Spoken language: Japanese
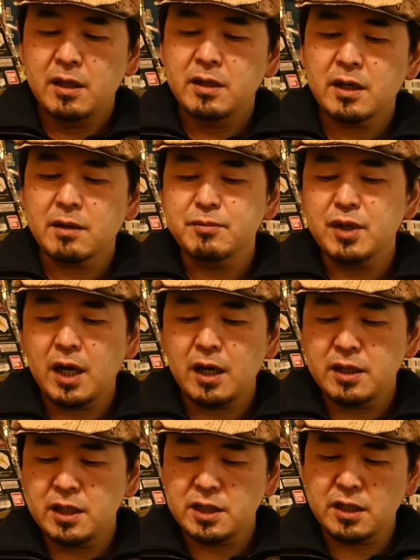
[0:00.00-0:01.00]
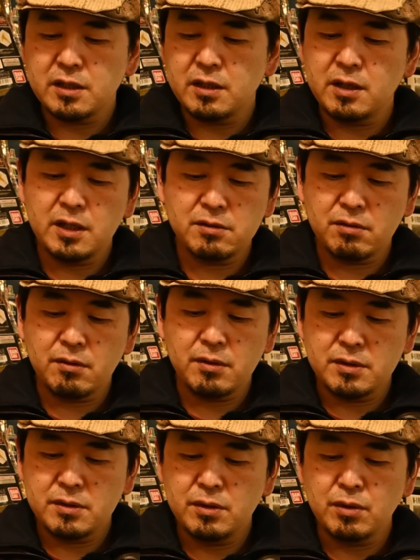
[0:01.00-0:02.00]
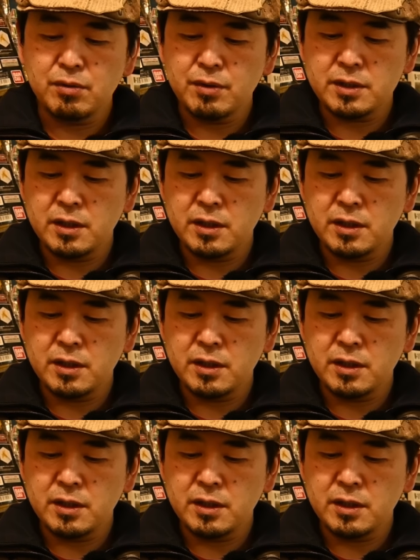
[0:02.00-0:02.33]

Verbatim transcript: なんかムラが出ちゃってるやつとかよりは